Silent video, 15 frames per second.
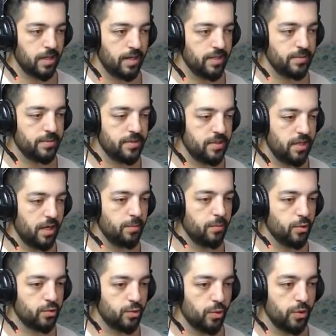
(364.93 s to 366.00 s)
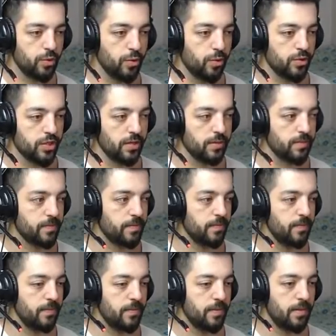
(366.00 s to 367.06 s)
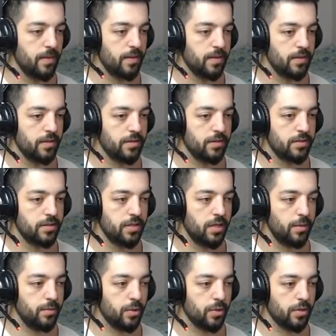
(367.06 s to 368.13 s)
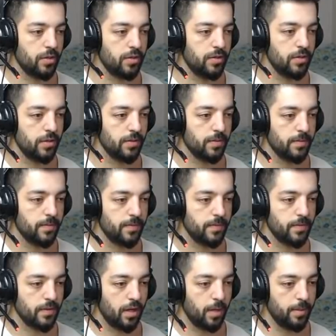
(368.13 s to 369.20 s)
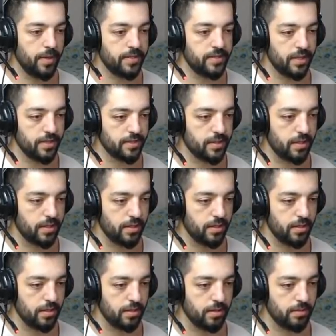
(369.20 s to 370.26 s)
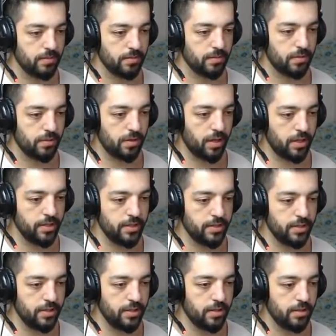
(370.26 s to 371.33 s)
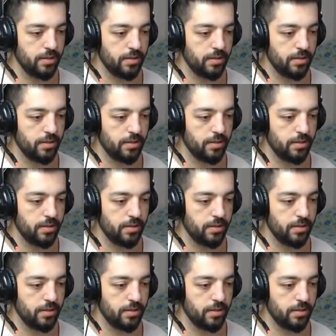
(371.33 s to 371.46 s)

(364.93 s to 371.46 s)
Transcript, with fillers: bir silahım yok. Sonra görüşelim. Silahım yok. Ama ezeriz. Hayırdır?